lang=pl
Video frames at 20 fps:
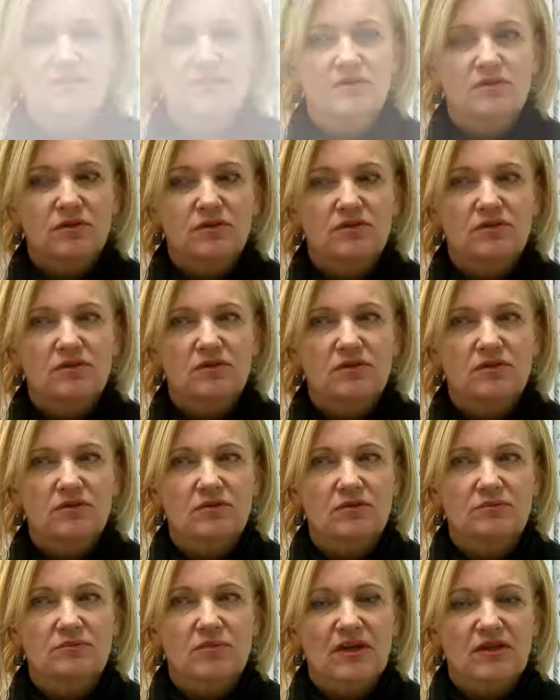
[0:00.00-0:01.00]
Stąd
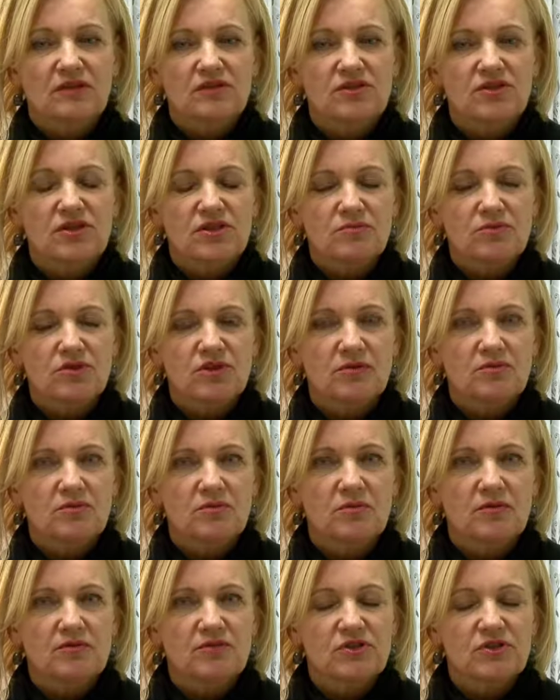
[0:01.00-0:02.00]
y, praktycznie można
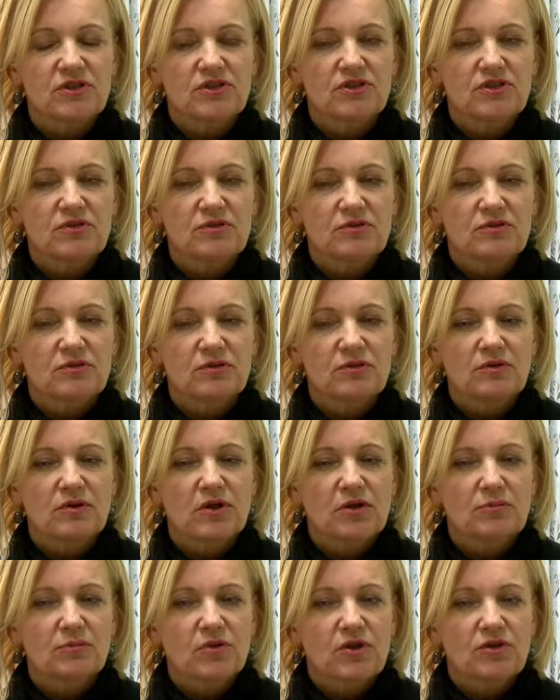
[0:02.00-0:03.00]
by powiedzieć y,
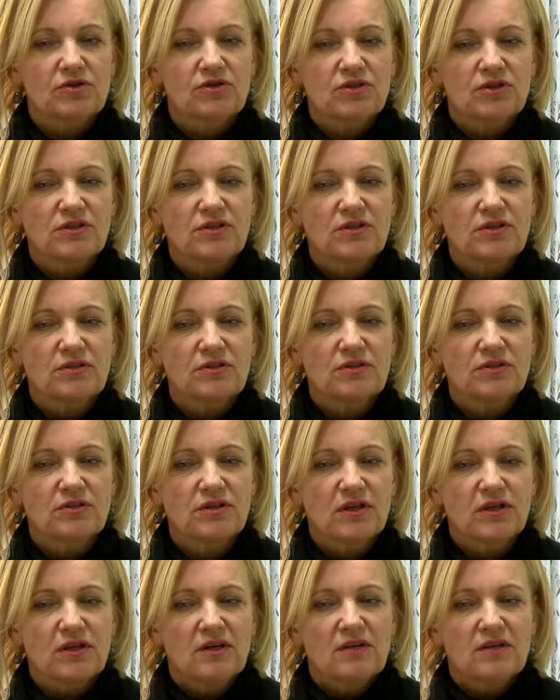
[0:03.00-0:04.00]
pochodzi
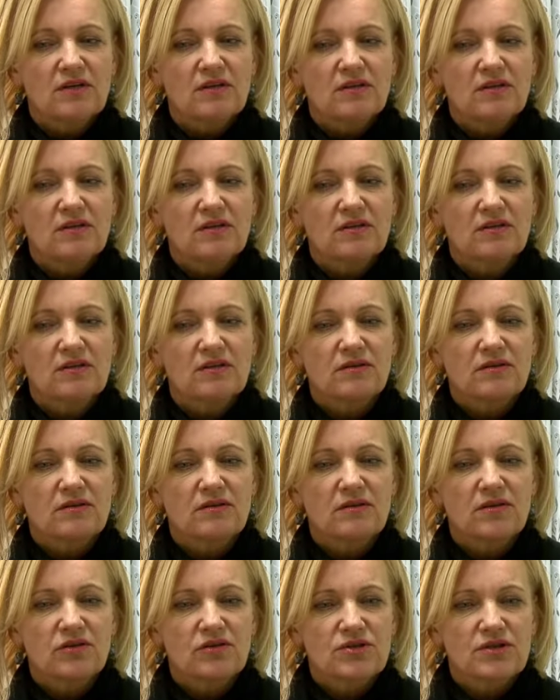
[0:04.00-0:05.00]

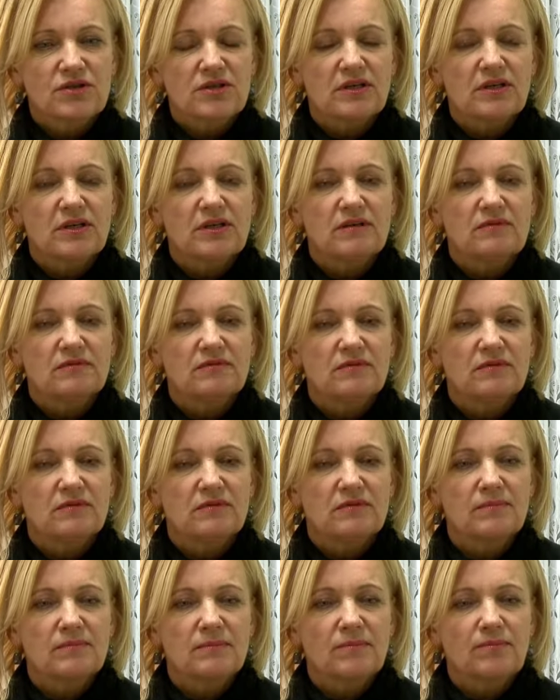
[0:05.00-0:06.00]
y, rodzina
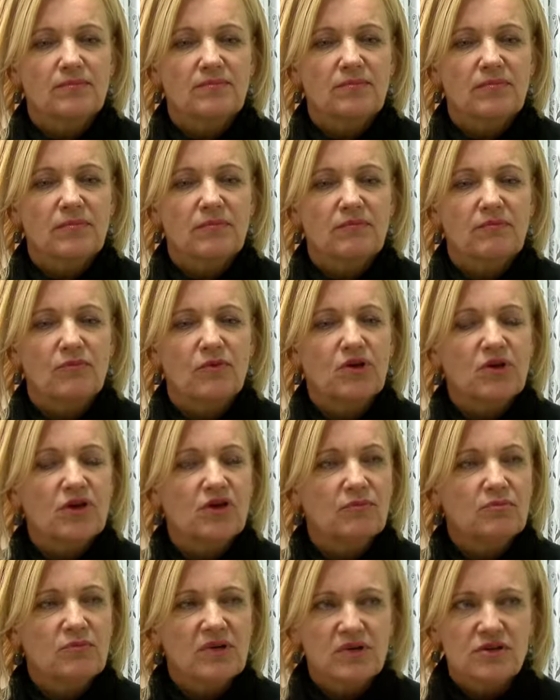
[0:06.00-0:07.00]
mm,
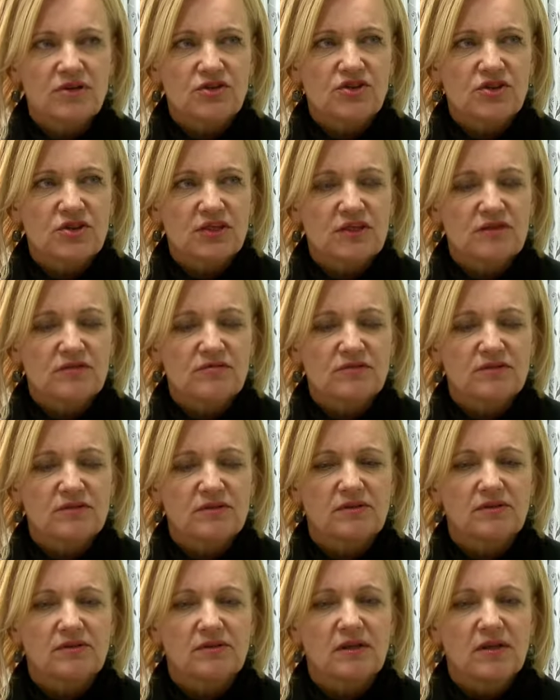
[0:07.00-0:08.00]
mojego męża
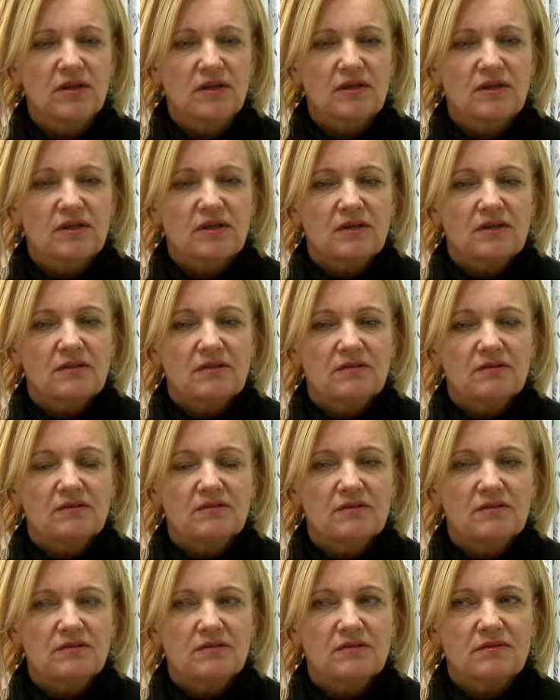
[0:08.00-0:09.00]
y,
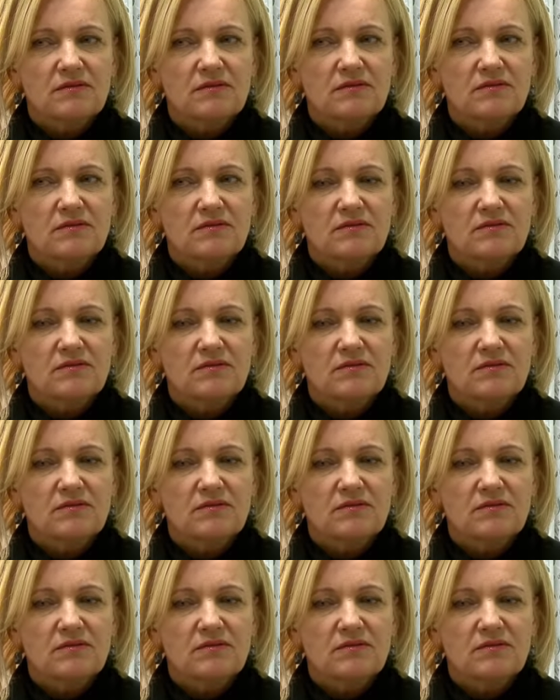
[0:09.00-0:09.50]
y,